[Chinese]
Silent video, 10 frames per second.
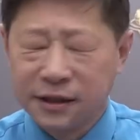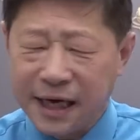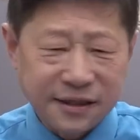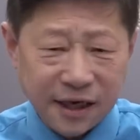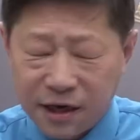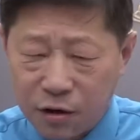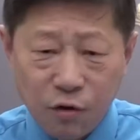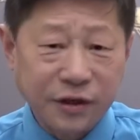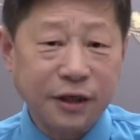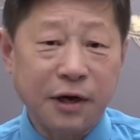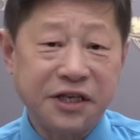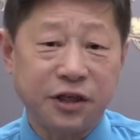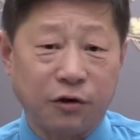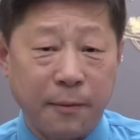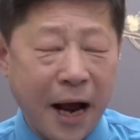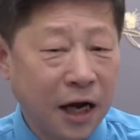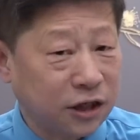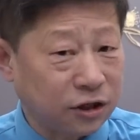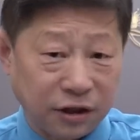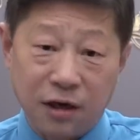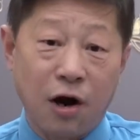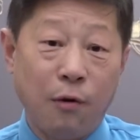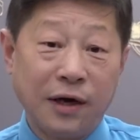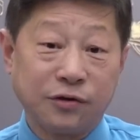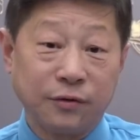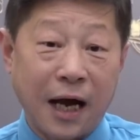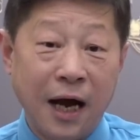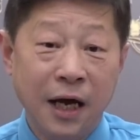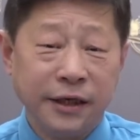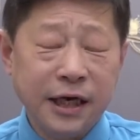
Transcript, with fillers: 在整个共青团系统里面是德高望重的。